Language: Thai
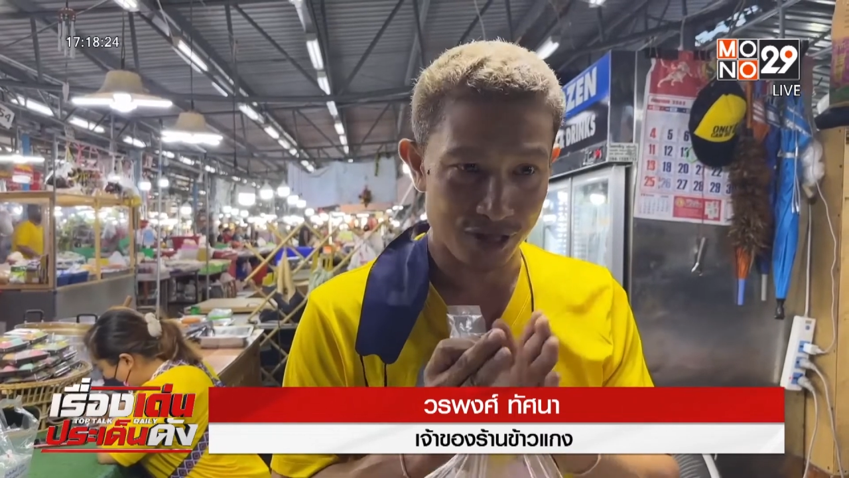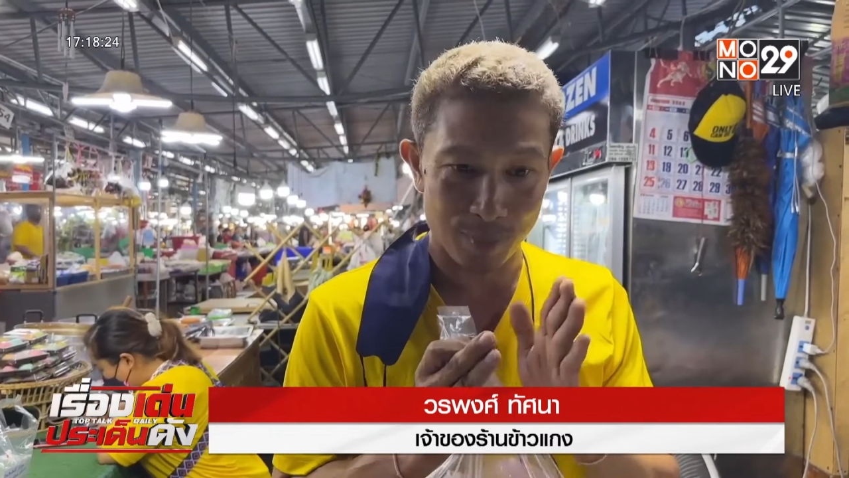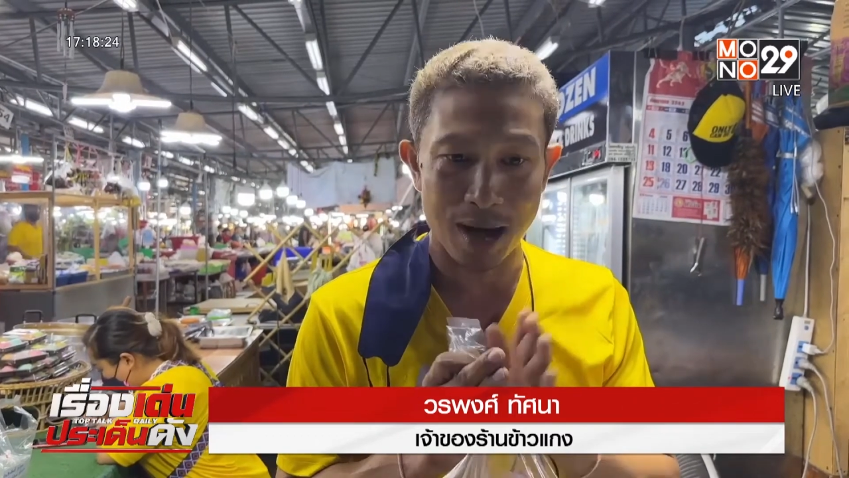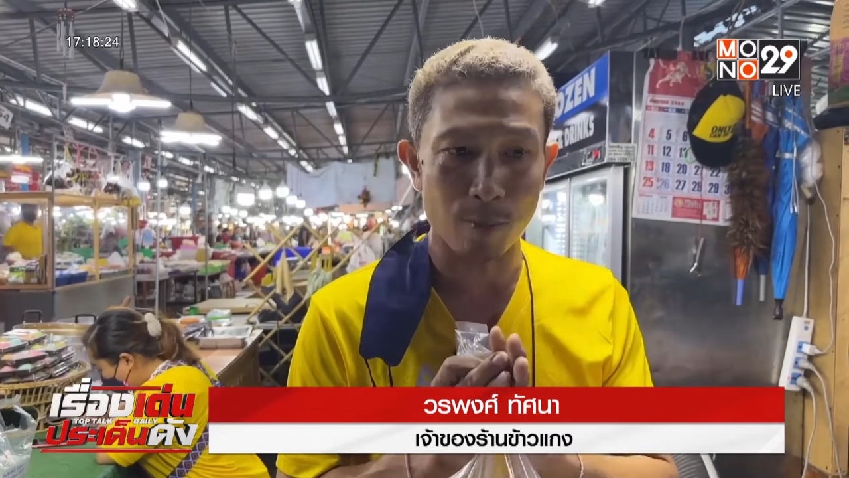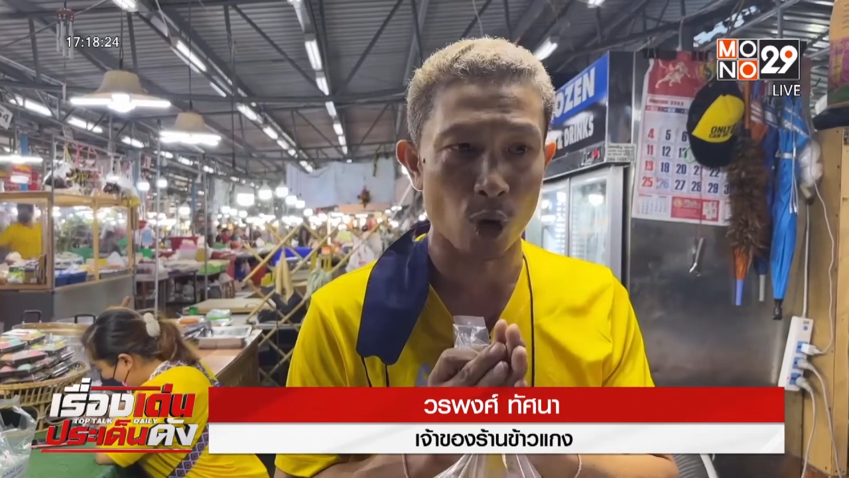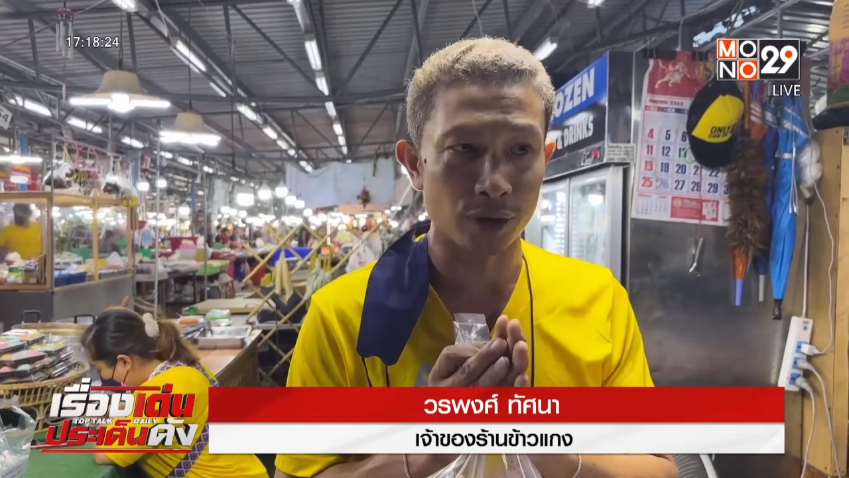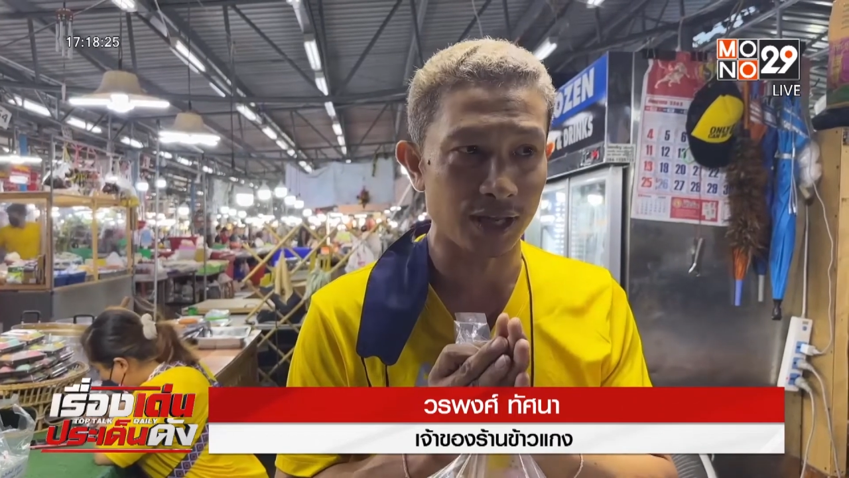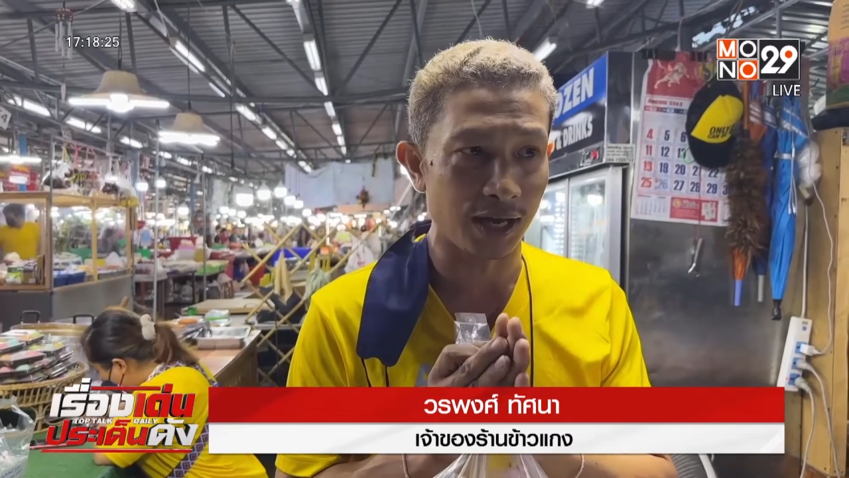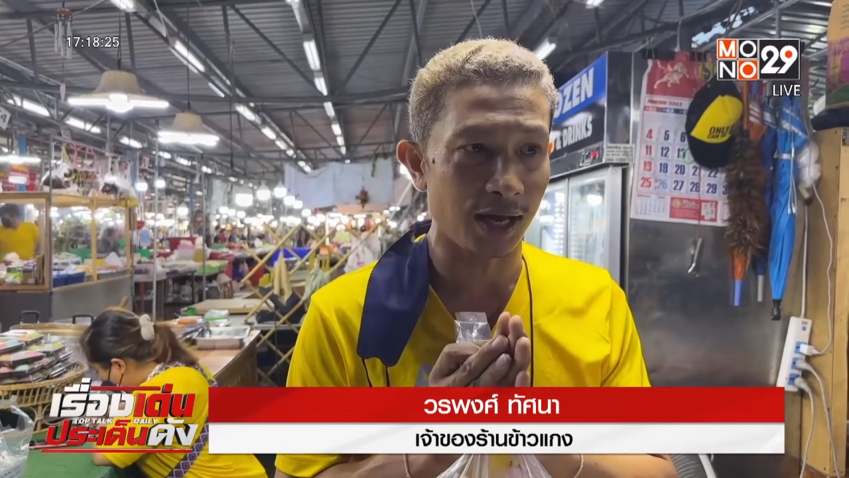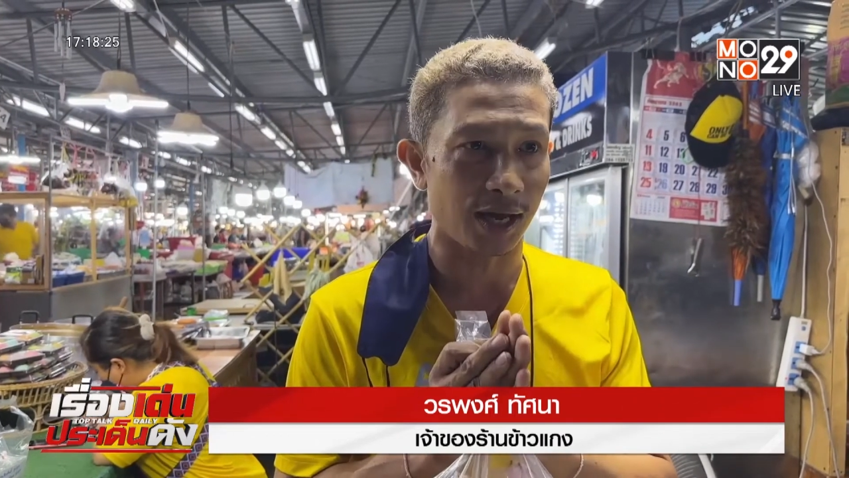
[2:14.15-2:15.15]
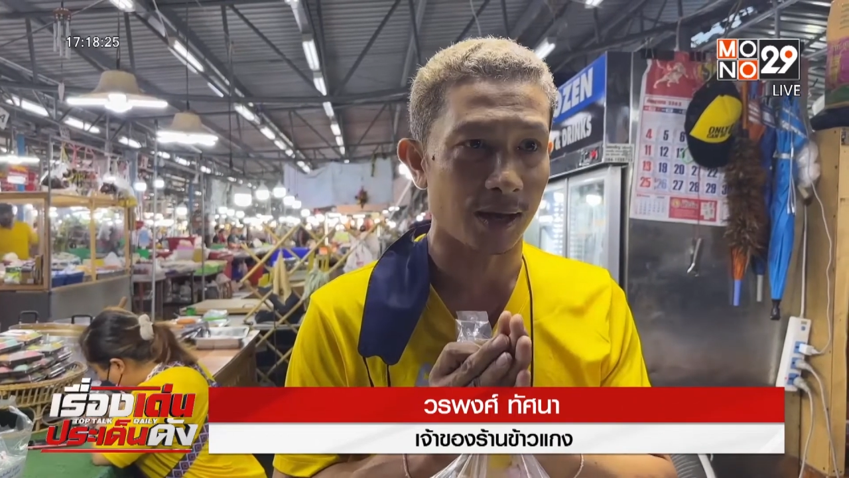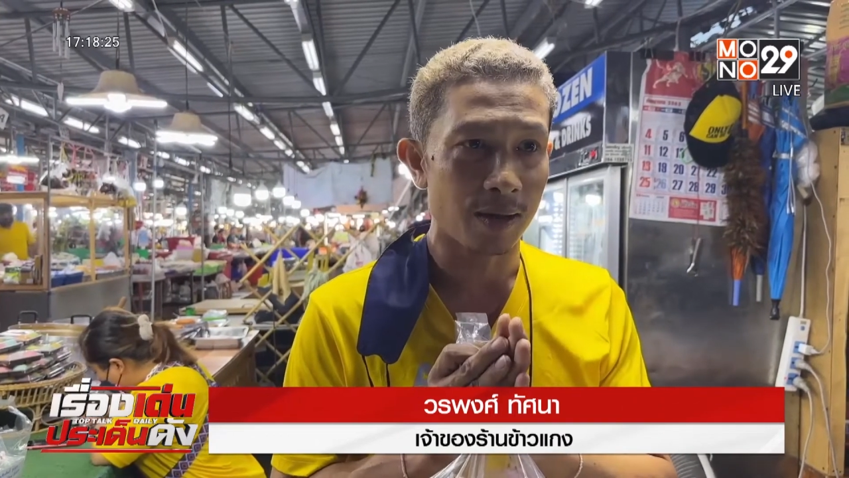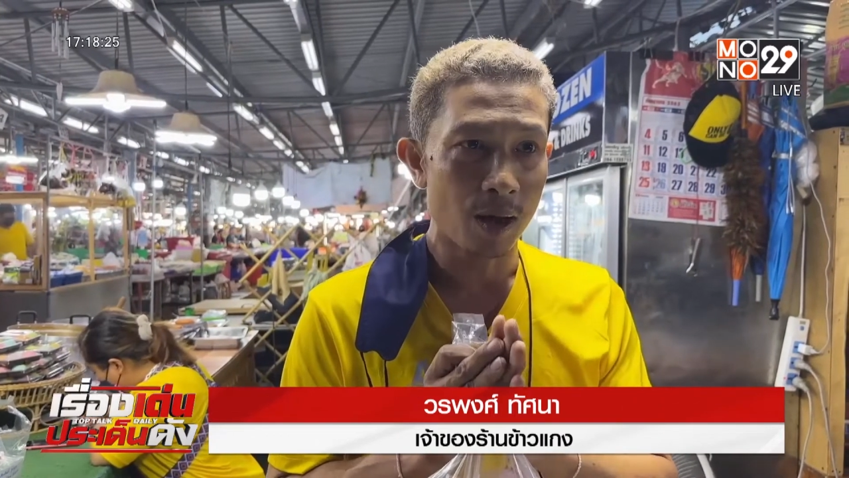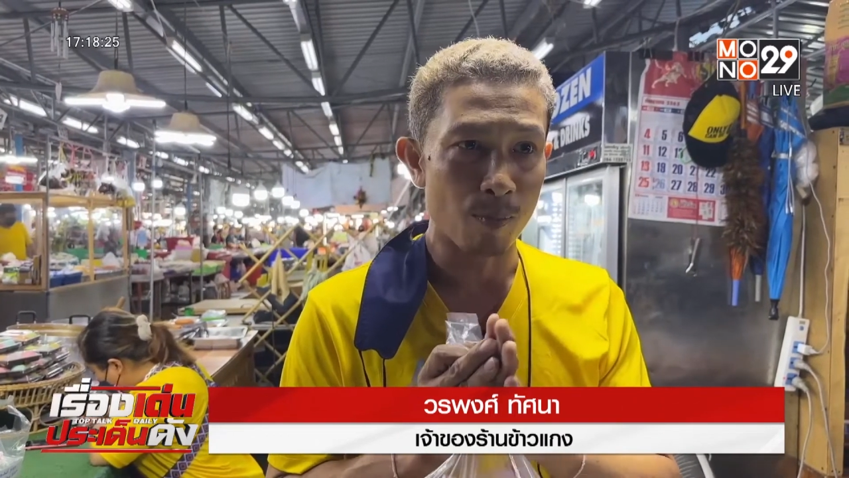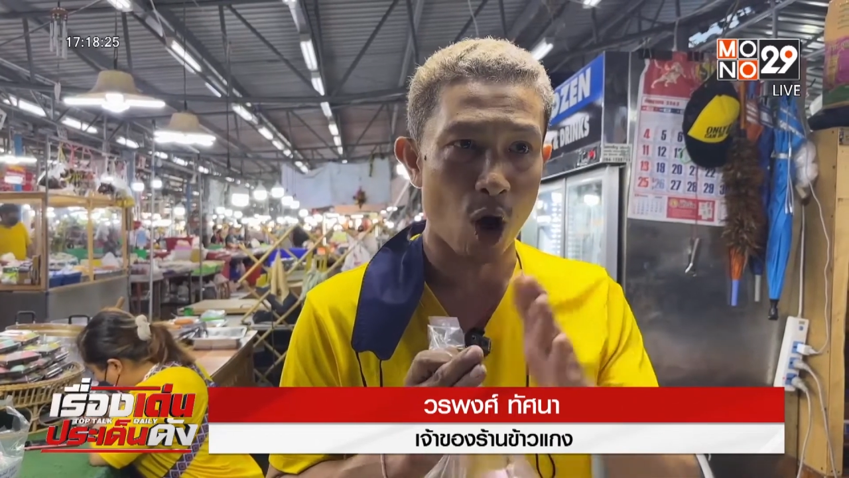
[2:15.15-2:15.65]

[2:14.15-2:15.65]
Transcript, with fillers: สำหรับคนที่ม